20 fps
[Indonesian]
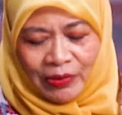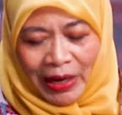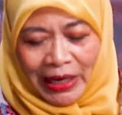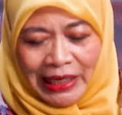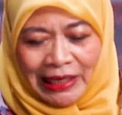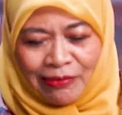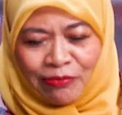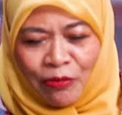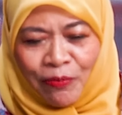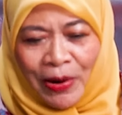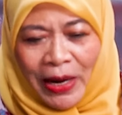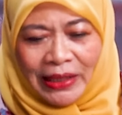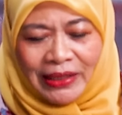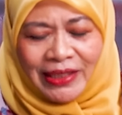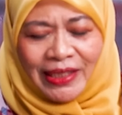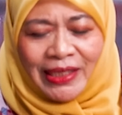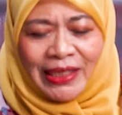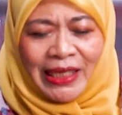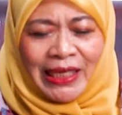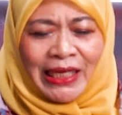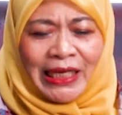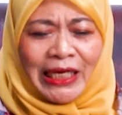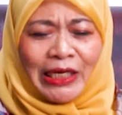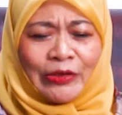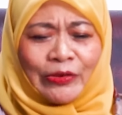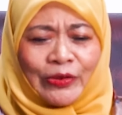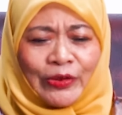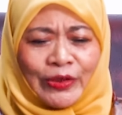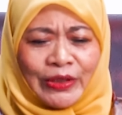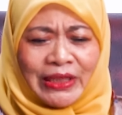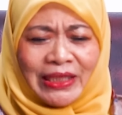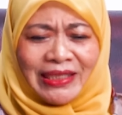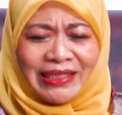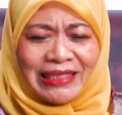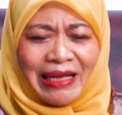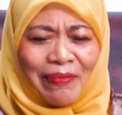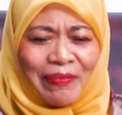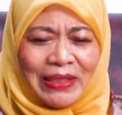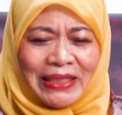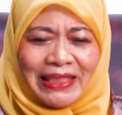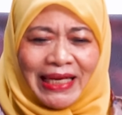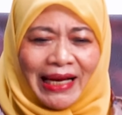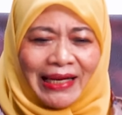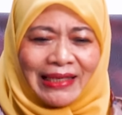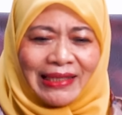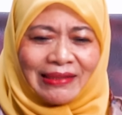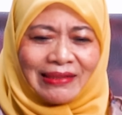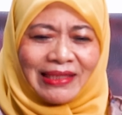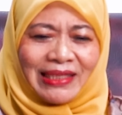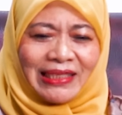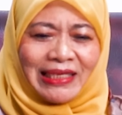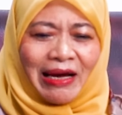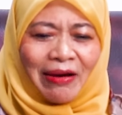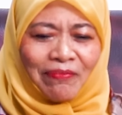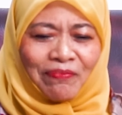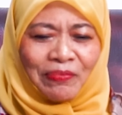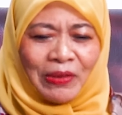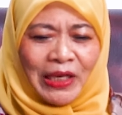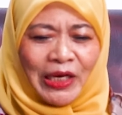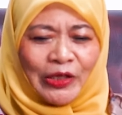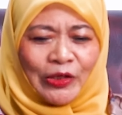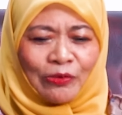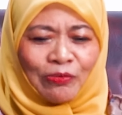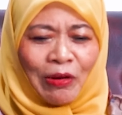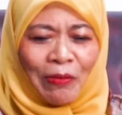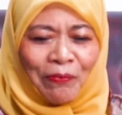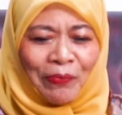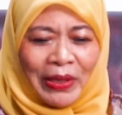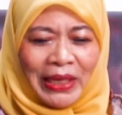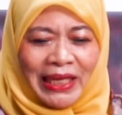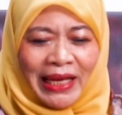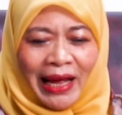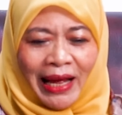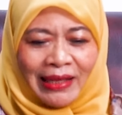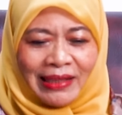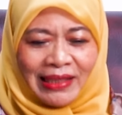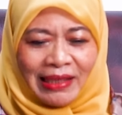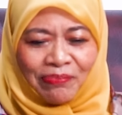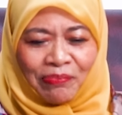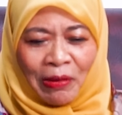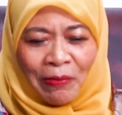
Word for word: wakil bupati, itu sama sekali tidak begitu memperhat,